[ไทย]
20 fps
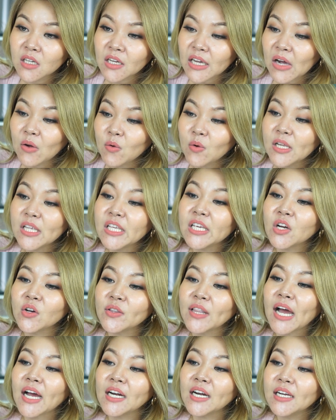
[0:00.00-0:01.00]
เกาหลีเขา
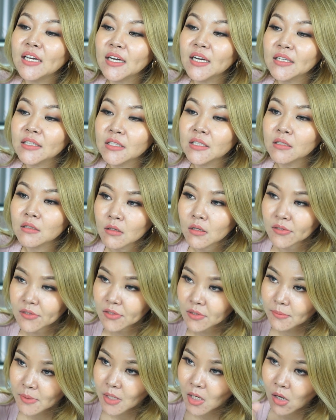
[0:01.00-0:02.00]
ดังเรื่องนี้เดี๋ยว
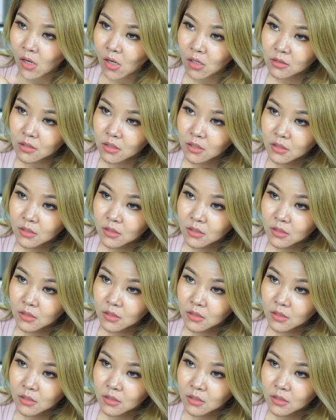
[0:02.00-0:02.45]
ซื้อมาลองดิ